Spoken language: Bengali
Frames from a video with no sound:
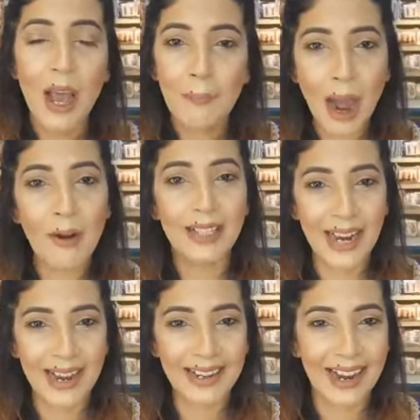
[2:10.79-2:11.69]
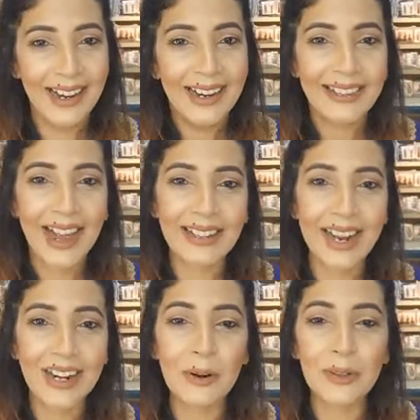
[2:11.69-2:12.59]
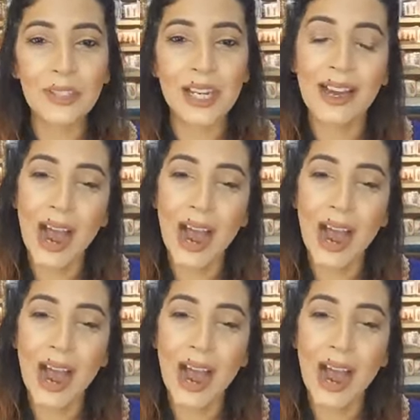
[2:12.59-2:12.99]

পাওয়া যায় না তাছাড়া হচ্ছে